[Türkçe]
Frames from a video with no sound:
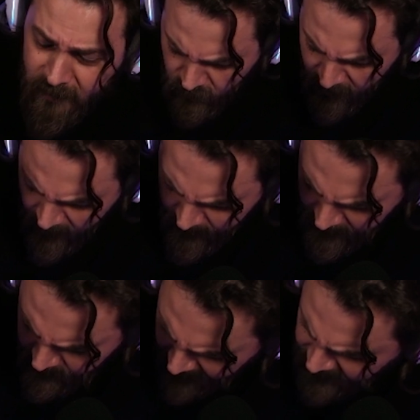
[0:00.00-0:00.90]
İşte ne
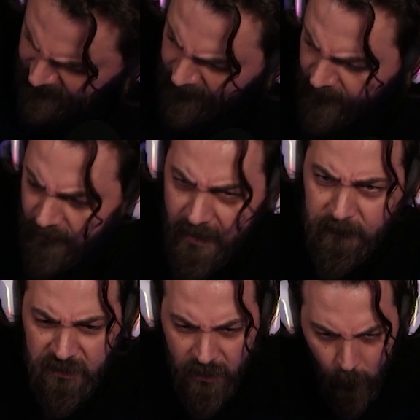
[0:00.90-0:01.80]
bileyim neyse
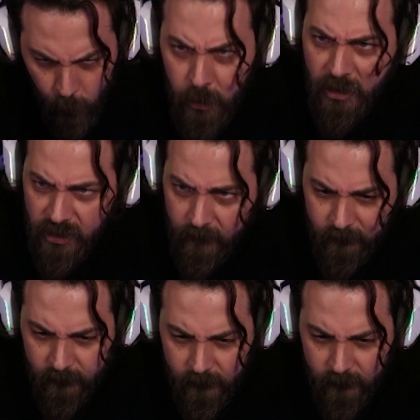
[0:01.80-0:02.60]
hepsine uyacağım.